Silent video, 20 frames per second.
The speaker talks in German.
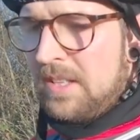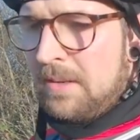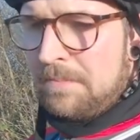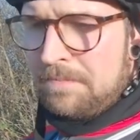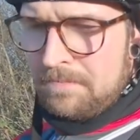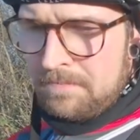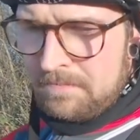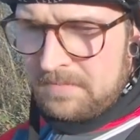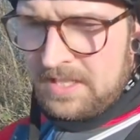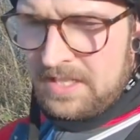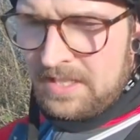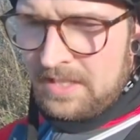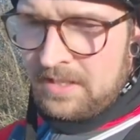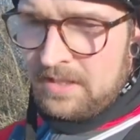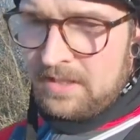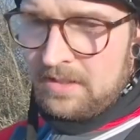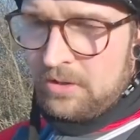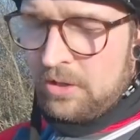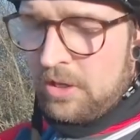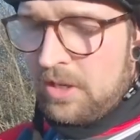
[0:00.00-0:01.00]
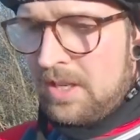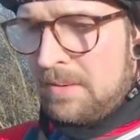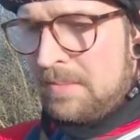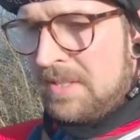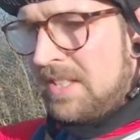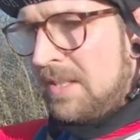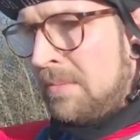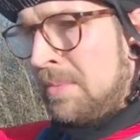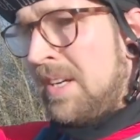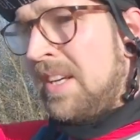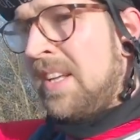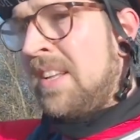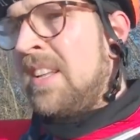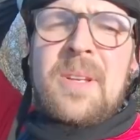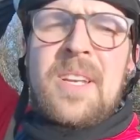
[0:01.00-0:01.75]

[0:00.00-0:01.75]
Ich habe einen äh, Kocher mit dabei.